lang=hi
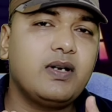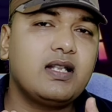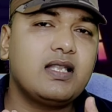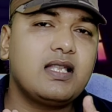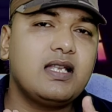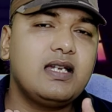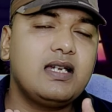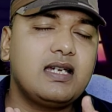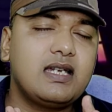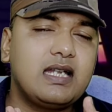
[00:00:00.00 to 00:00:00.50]

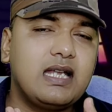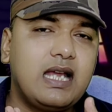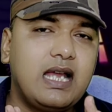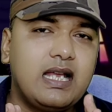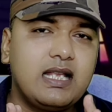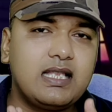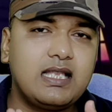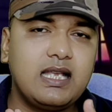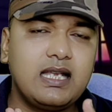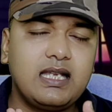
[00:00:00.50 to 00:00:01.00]
परसेंट
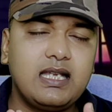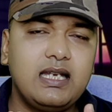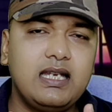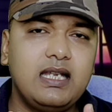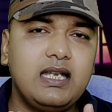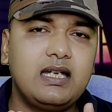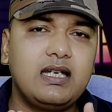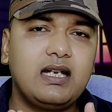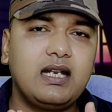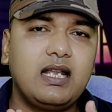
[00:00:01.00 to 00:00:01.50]
ऐसे
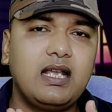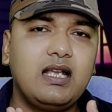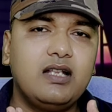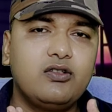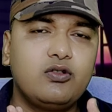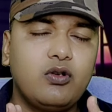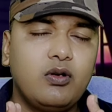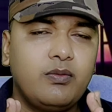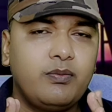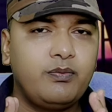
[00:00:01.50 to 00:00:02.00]
क्रिएटर हैं
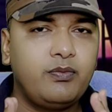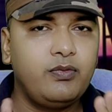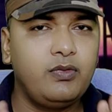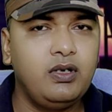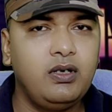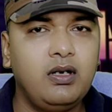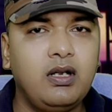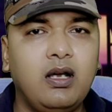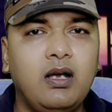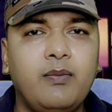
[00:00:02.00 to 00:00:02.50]
जो
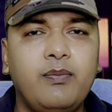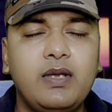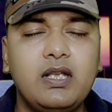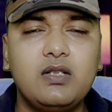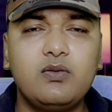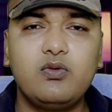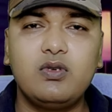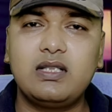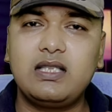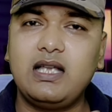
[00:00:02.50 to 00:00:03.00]

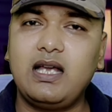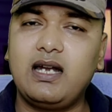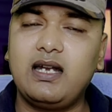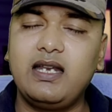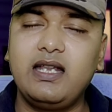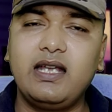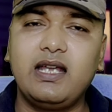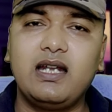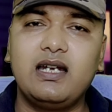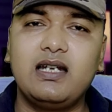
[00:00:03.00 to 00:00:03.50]
फेसबुक से
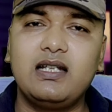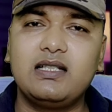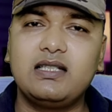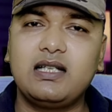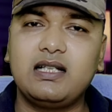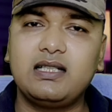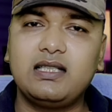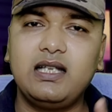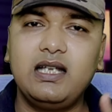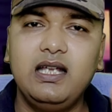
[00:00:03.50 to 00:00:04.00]
अर्निंग करना
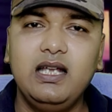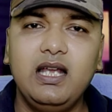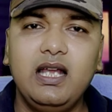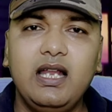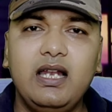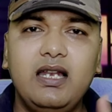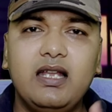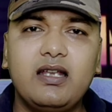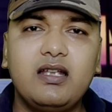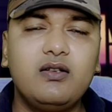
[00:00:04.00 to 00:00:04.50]
चाहते
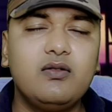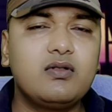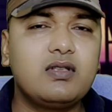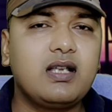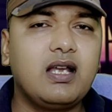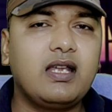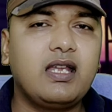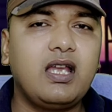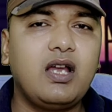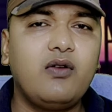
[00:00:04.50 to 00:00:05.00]
हैं लेकिन
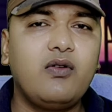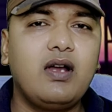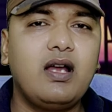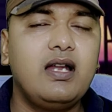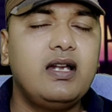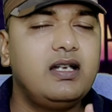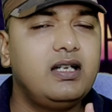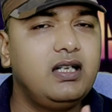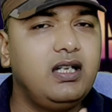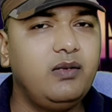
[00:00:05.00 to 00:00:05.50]
उसका क्या हुआ
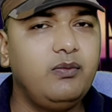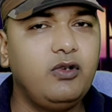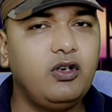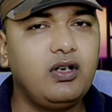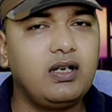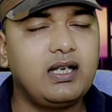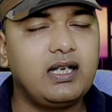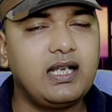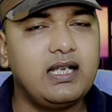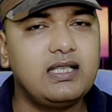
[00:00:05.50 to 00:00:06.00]

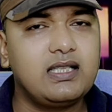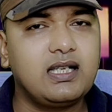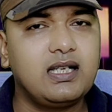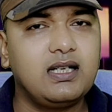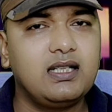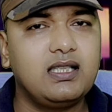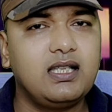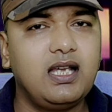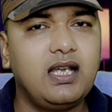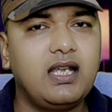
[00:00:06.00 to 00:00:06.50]
डिमोनेटाइज
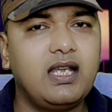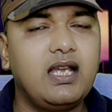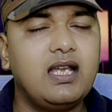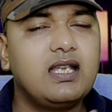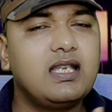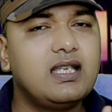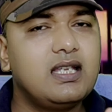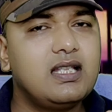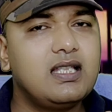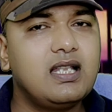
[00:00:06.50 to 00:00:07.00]
कर दिया गया
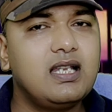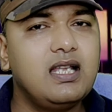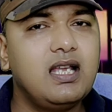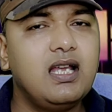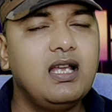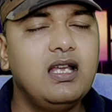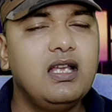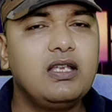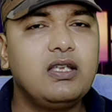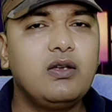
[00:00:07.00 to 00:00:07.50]
किस
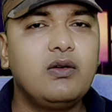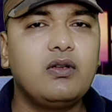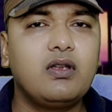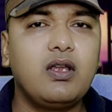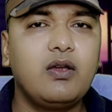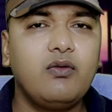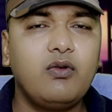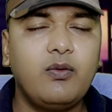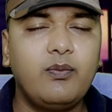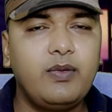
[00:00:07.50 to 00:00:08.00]
लिए
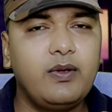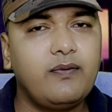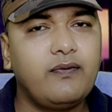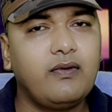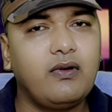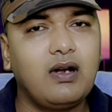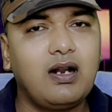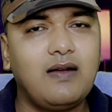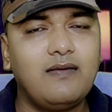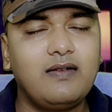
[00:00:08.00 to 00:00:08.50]
क्योंकि वो
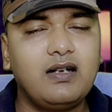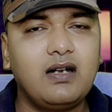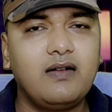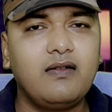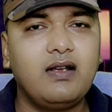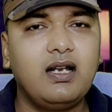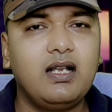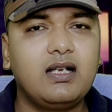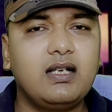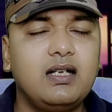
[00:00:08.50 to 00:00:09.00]
बिफोर आफ्टर
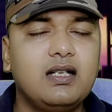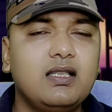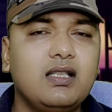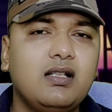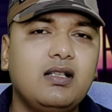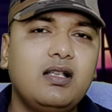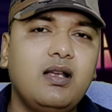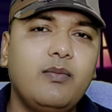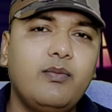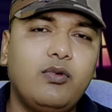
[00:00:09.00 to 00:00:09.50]
वाला
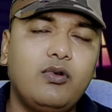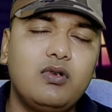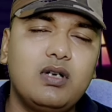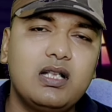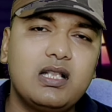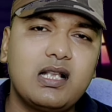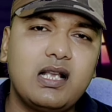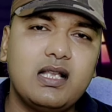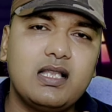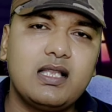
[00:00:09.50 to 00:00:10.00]
करते थे
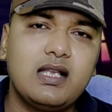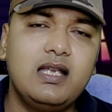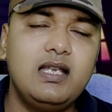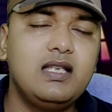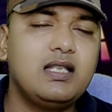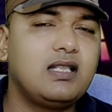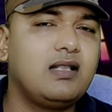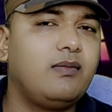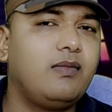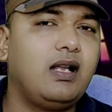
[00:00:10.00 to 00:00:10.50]
बोनस का
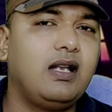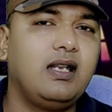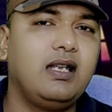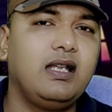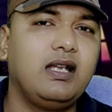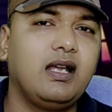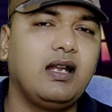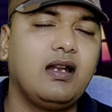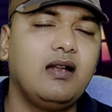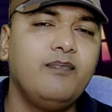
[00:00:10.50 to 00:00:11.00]
सही इस्तेमाल
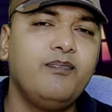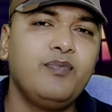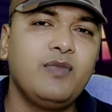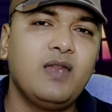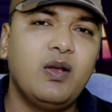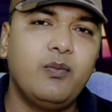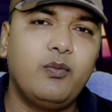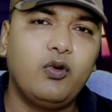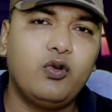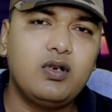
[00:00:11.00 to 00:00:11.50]
नहीं करना
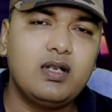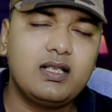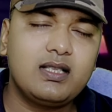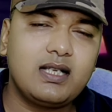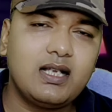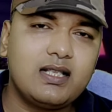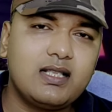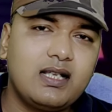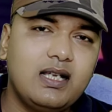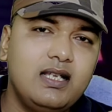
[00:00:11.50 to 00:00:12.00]
बोनस
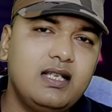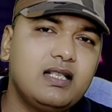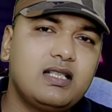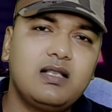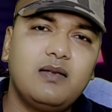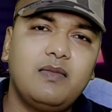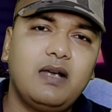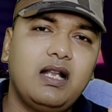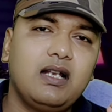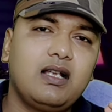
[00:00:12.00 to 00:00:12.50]
का सही
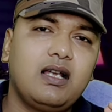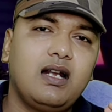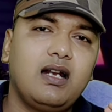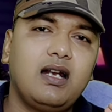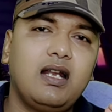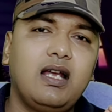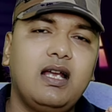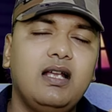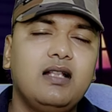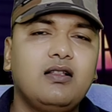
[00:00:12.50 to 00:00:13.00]
इस्तेमाल
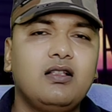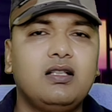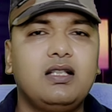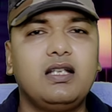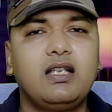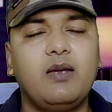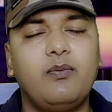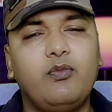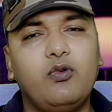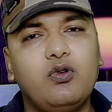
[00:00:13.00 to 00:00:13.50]
करना है तो
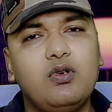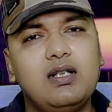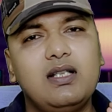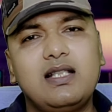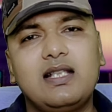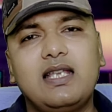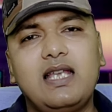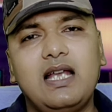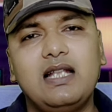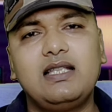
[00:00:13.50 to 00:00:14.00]
देखिए
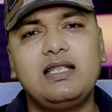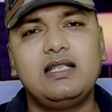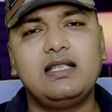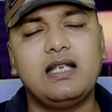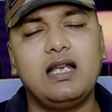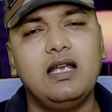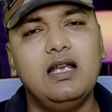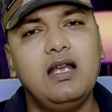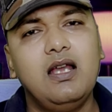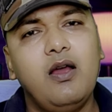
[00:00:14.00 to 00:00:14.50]
बोनस क्या चीज़
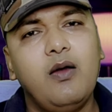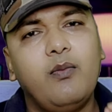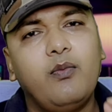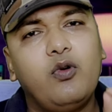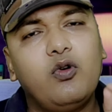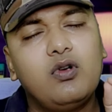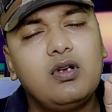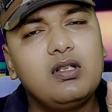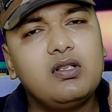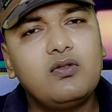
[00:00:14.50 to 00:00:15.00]
है
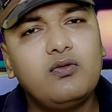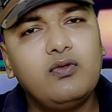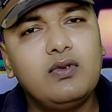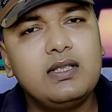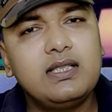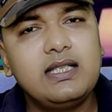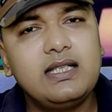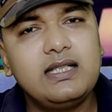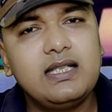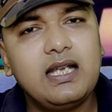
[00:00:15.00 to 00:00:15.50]
बोनस
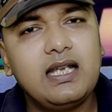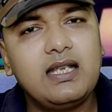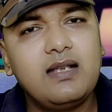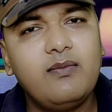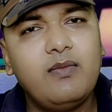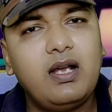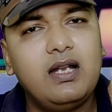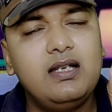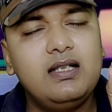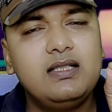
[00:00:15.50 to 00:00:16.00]
वो चीज़ है कि
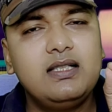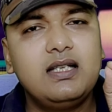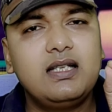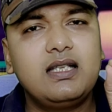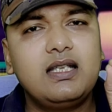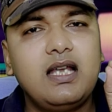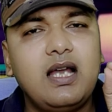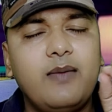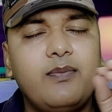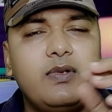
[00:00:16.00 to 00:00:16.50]
मान लीजिए
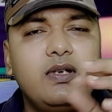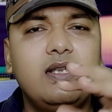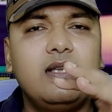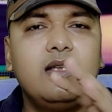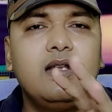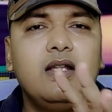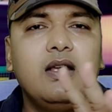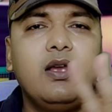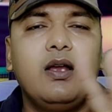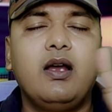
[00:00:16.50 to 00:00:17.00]
कि आपने
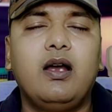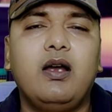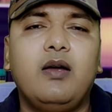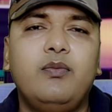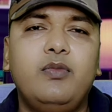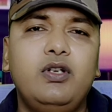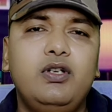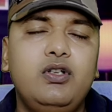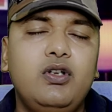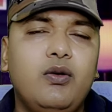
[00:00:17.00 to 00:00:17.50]

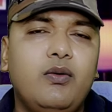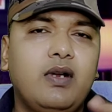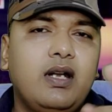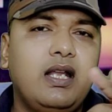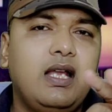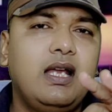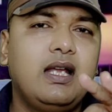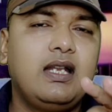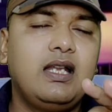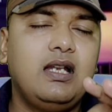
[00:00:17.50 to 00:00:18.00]
वीडियो
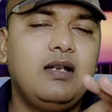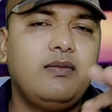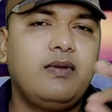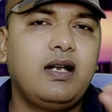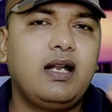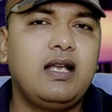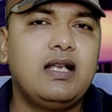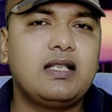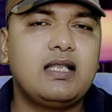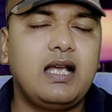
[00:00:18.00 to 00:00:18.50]
बनाया रील
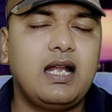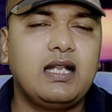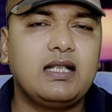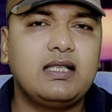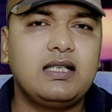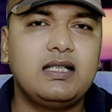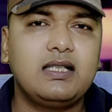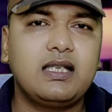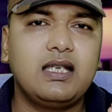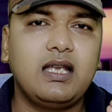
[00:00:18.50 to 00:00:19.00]
बनाया सारा
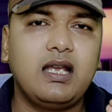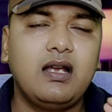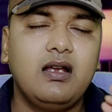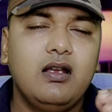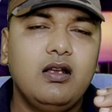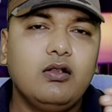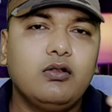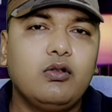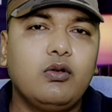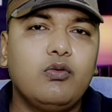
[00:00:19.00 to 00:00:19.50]
चीज़ किया
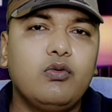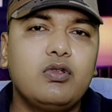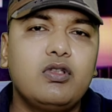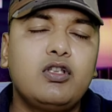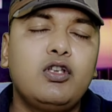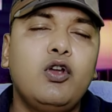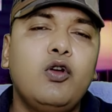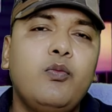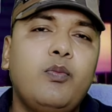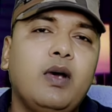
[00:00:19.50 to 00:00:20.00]
तो
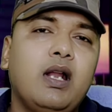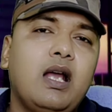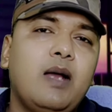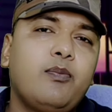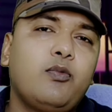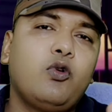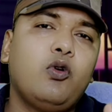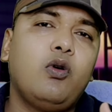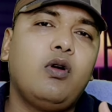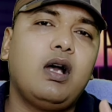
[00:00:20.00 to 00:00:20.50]
उसके ऊपर
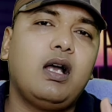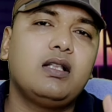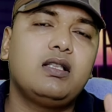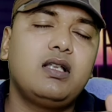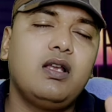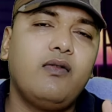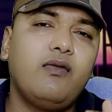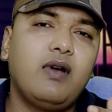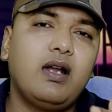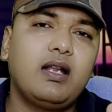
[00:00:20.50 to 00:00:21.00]
आपको
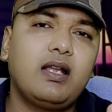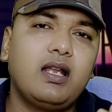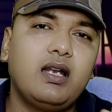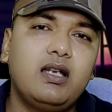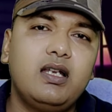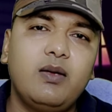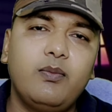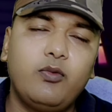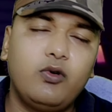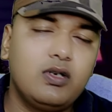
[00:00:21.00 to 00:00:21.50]
अच्छे वर्क
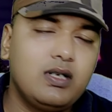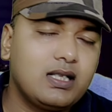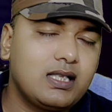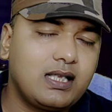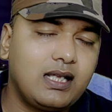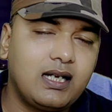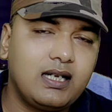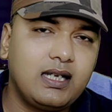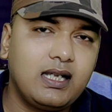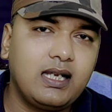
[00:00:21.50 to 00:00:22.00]
के लिए बोनस
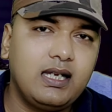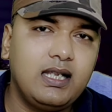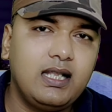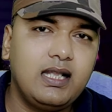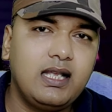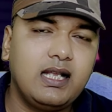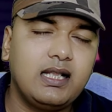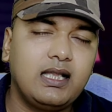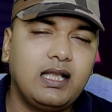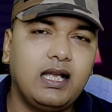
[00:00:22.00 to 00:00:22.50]
करने के लिए
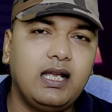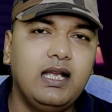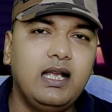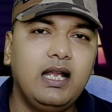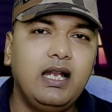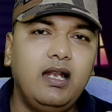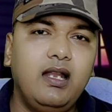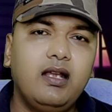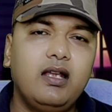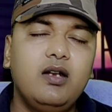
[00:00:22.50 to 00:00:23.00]
देता
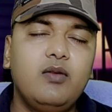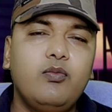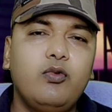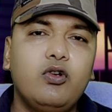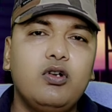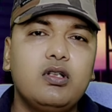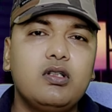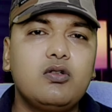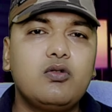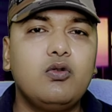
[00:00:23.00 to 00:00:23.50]
है लेकिन
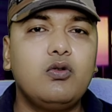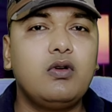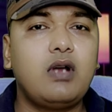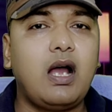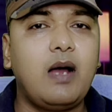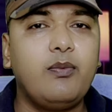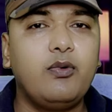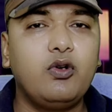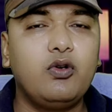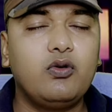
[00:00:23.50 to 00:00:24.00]
बोनस को
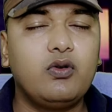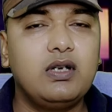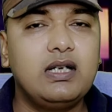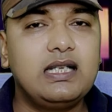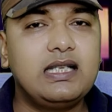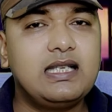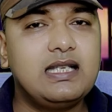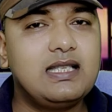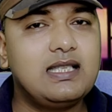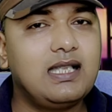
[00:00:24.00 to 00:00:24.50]
आप लोगों
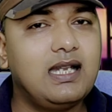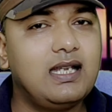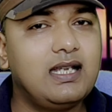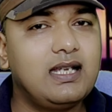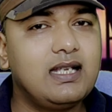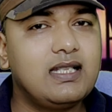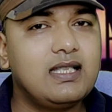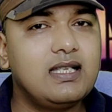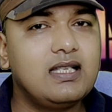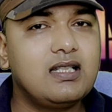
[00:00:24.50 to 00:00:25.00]
ने किस
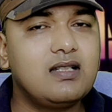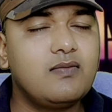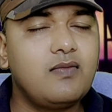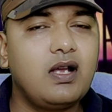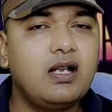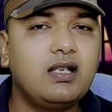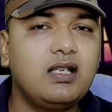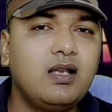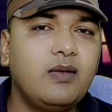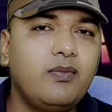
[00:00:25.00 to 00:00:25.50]
तरीके से
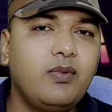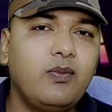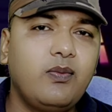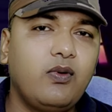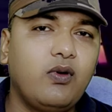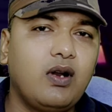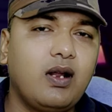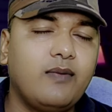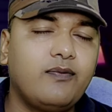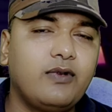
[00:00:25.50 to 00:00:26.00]
इस्तेमाल किया
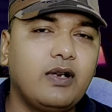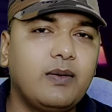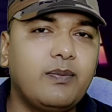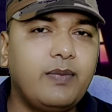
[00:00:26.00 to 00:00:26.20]
बिफोर आफ्टर